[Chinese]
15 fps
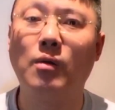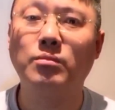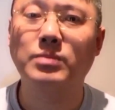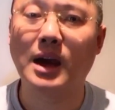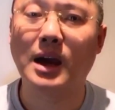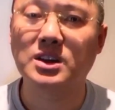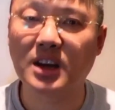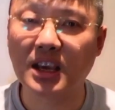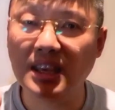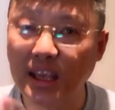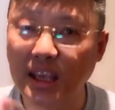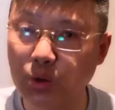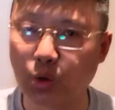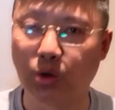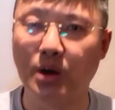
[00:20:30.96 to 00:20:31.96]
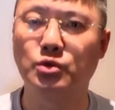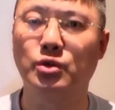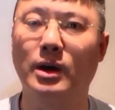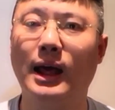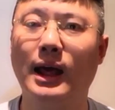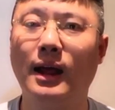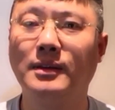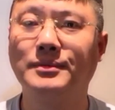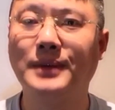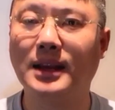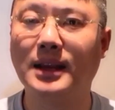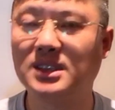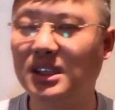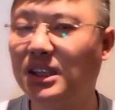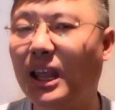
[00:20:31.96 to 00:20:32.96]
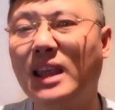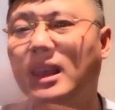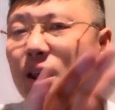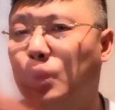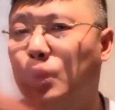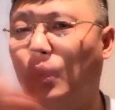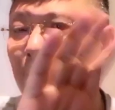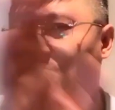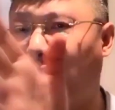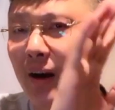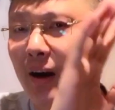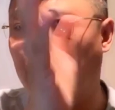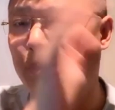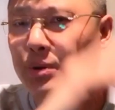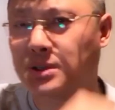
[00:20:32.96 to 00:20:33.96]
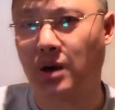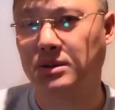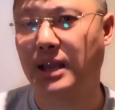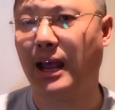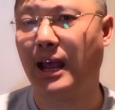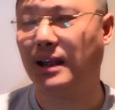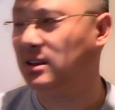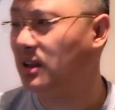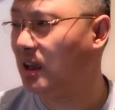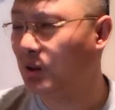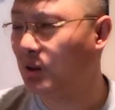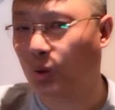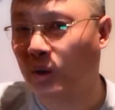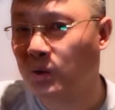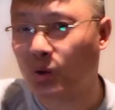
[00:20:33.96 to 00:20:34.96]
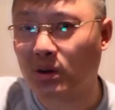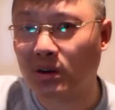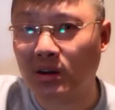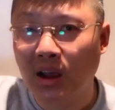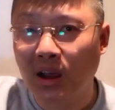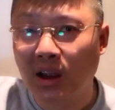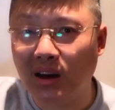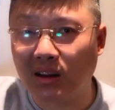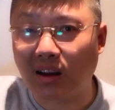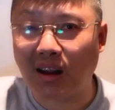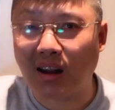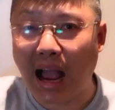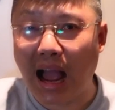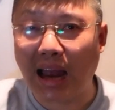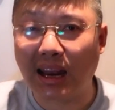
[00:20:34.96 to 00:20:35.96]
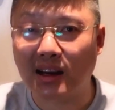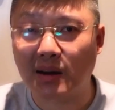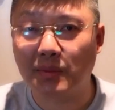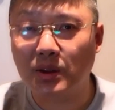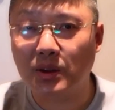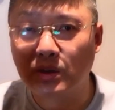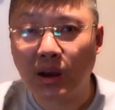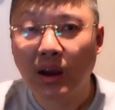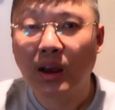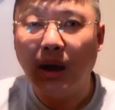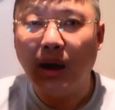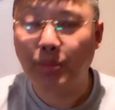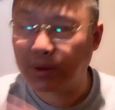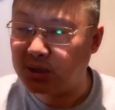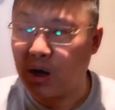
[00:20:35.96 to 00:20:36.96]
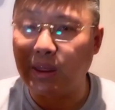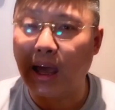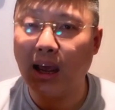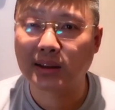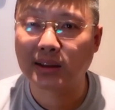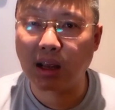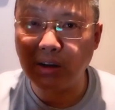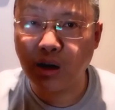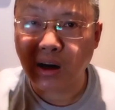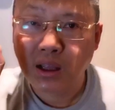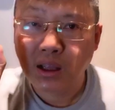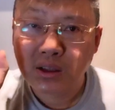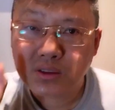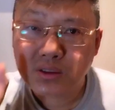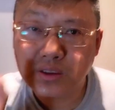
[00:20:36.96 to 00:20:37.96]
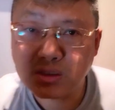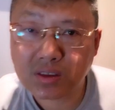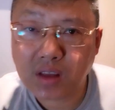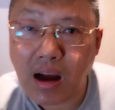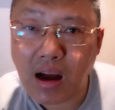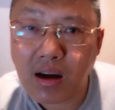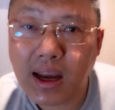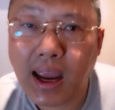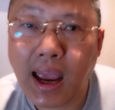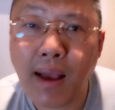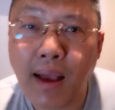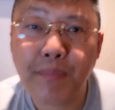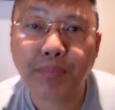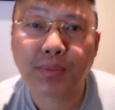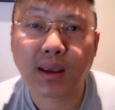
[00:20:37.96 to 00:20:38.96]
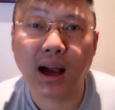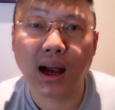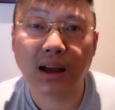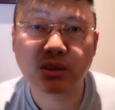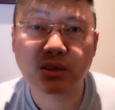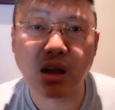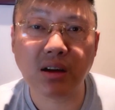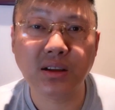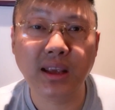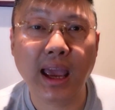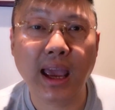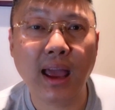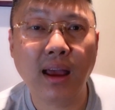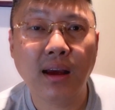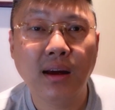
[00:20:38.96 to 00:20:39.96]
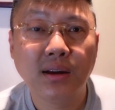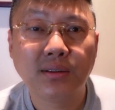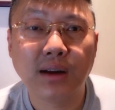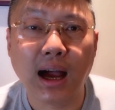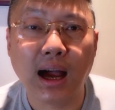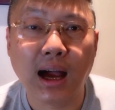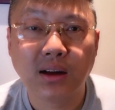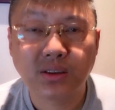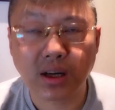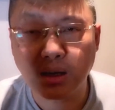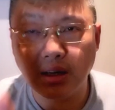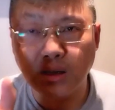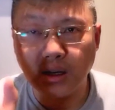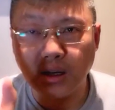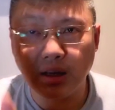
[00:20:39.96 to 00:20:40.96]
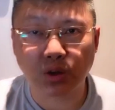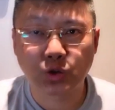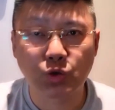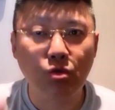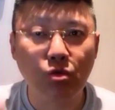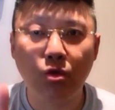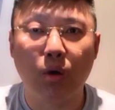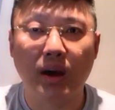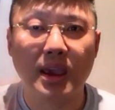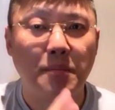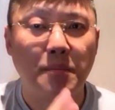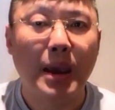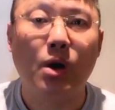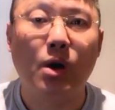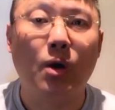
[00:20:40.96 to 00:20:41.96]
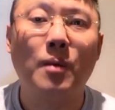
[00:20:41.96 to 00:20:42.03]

啊，是跟印度人学的。那今天印度人反而不炒菜了，今天印度人就是弄点咖喱什么的，不炒菜了。但是，当年啊，当年是吧？这个这个中国也没有